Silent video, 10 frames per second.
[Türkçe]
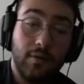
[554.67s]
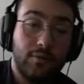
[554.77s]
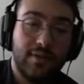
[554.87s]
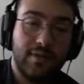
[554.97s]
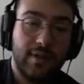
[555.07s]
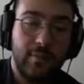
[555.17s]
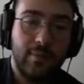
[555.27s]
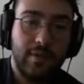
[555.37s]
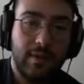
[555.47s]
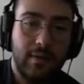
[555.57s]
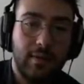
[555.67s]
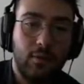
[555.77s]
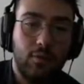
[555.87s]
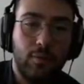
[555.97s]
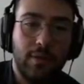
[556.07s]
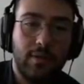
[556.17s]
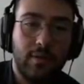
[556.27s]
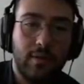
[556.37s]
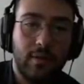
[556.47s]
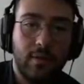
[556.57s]
doğrusu sniperla öldürmek.
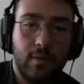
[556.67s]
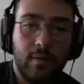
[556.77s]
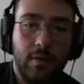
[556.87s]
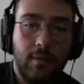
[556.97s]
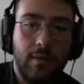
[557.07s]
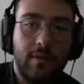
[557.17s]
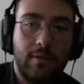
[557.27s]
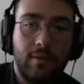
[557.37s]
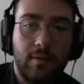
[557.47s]
Merhabalar.